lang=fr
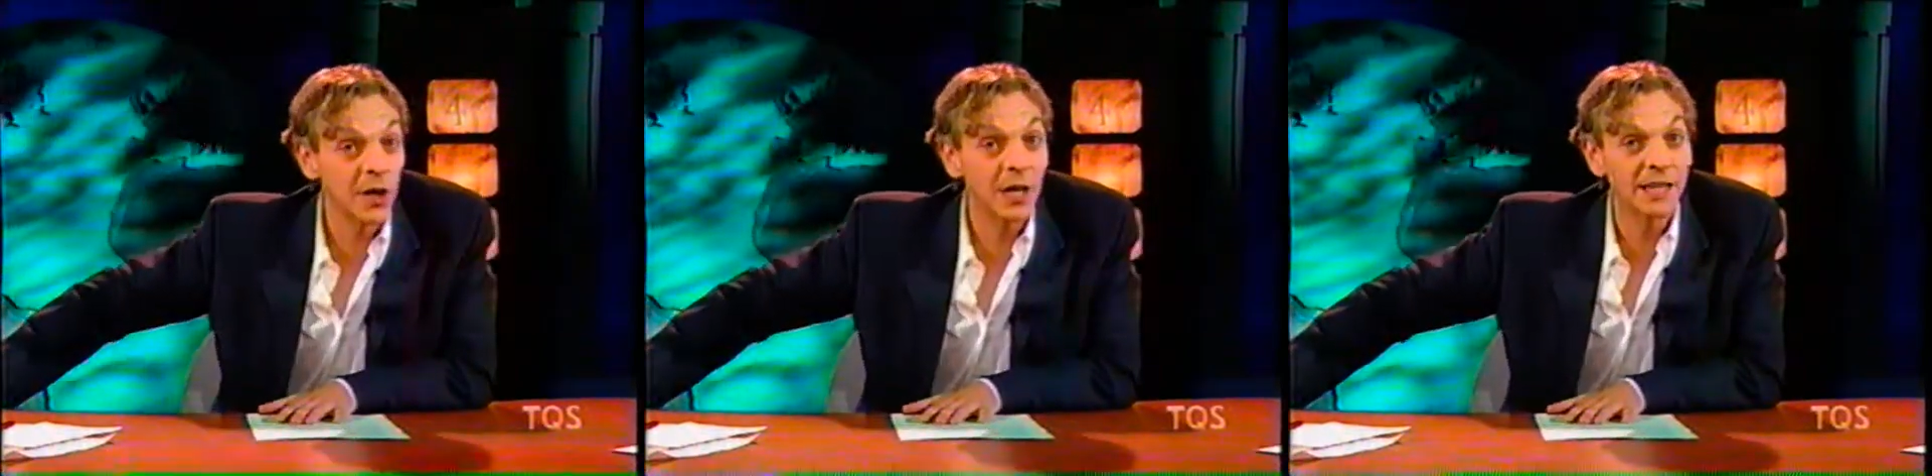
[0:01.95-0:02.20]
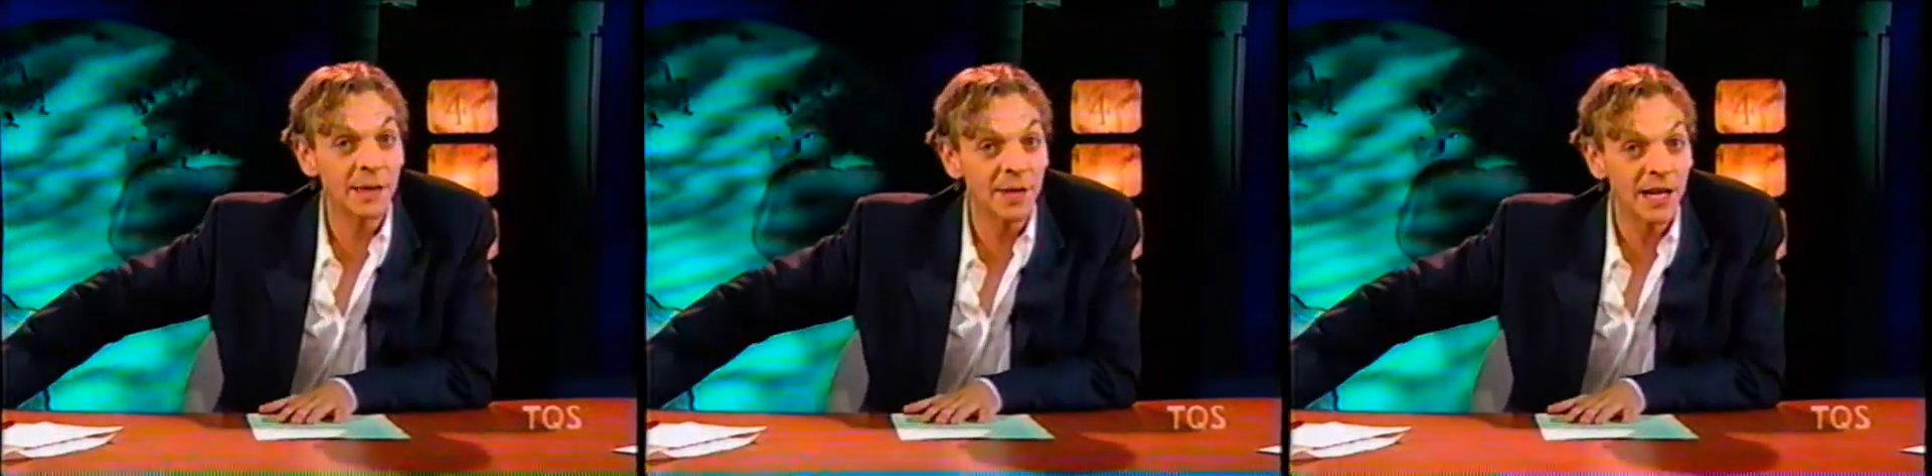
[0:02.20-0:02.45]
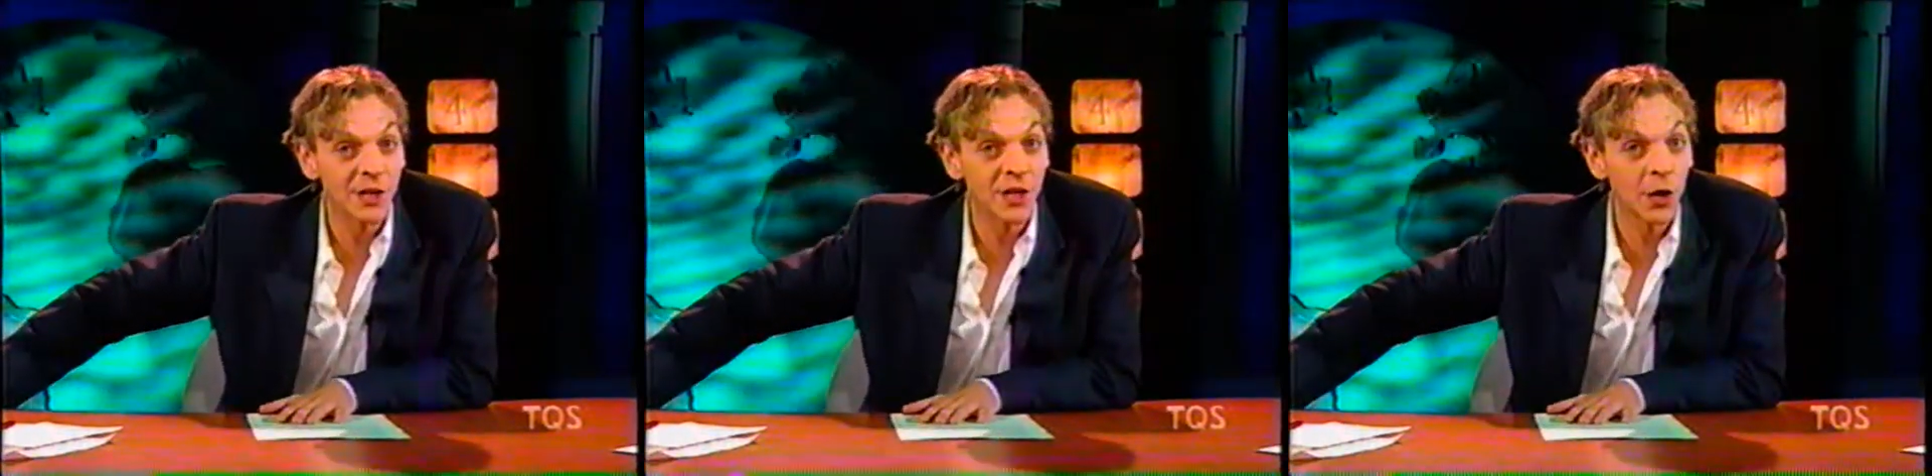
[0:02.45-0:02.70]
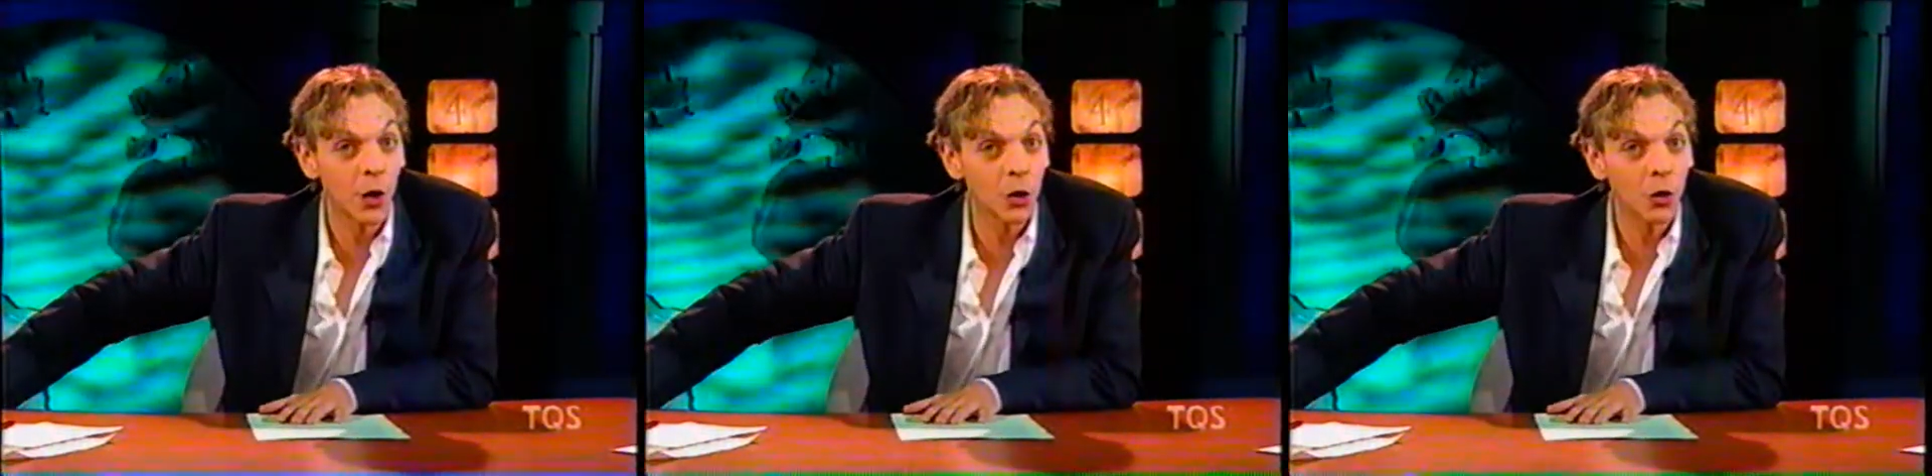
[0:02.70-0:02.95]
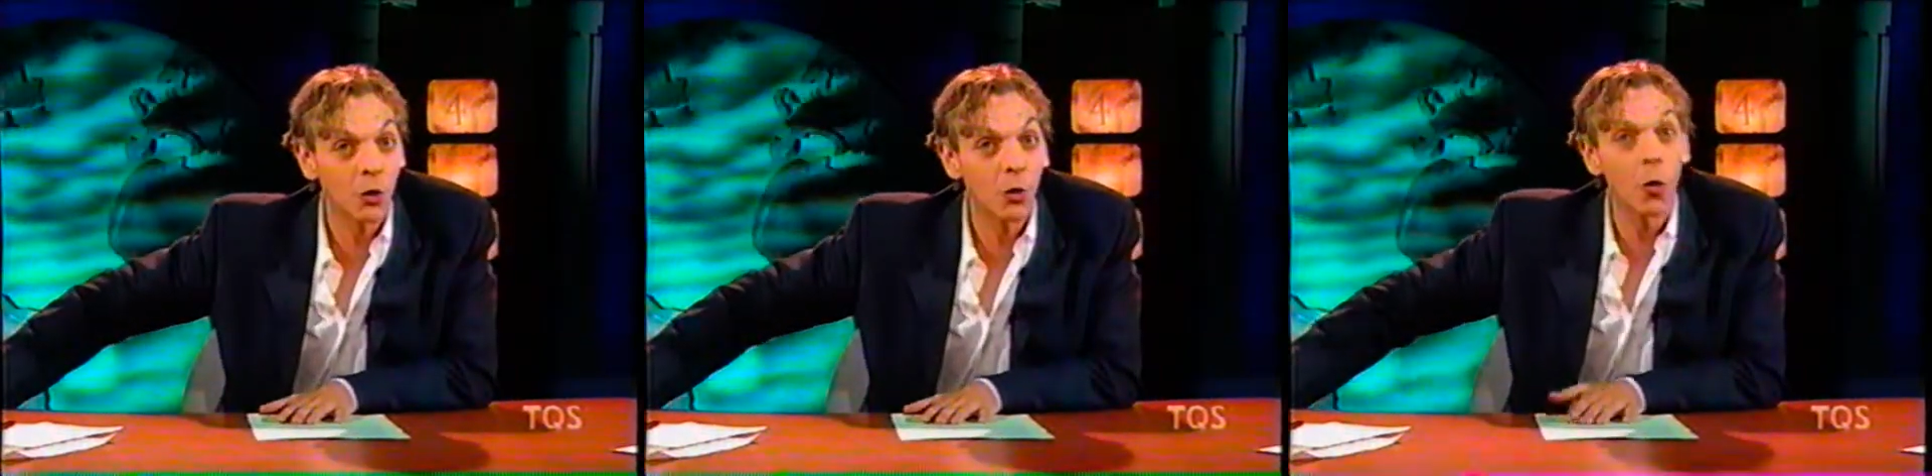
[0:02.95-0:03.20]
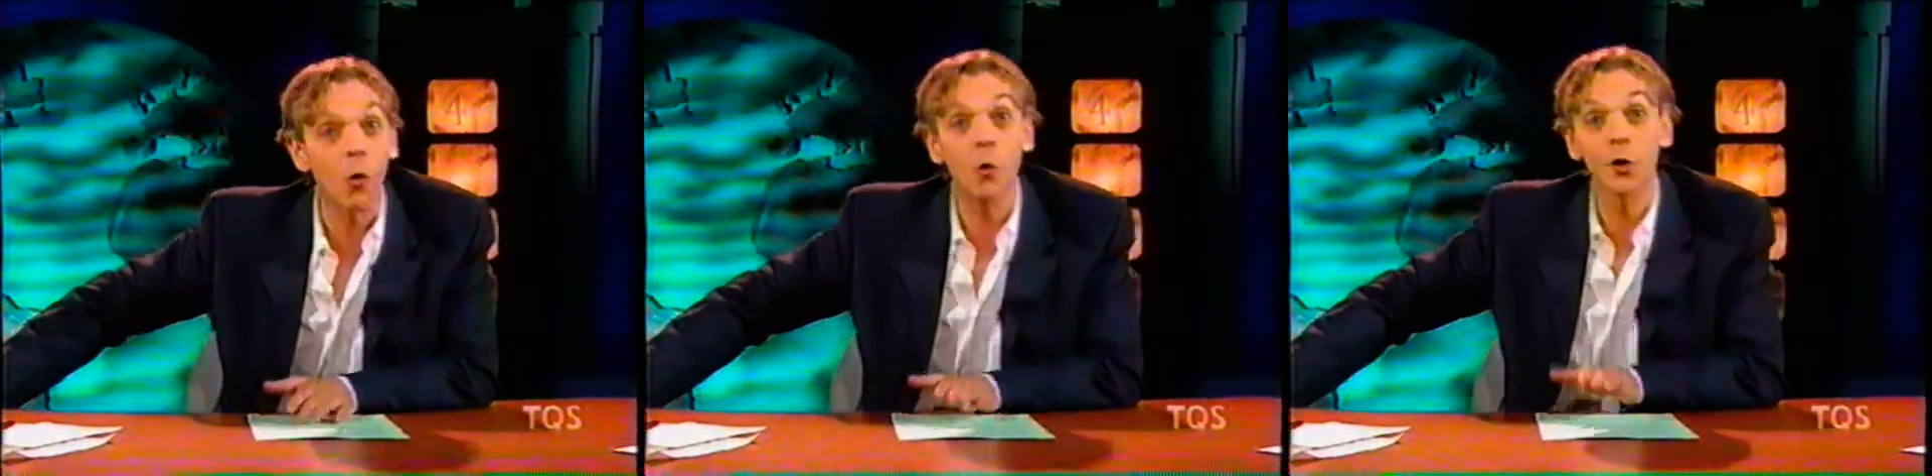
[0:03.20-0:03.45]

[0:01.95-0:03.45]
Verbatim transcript: veulent déménager leurs locaux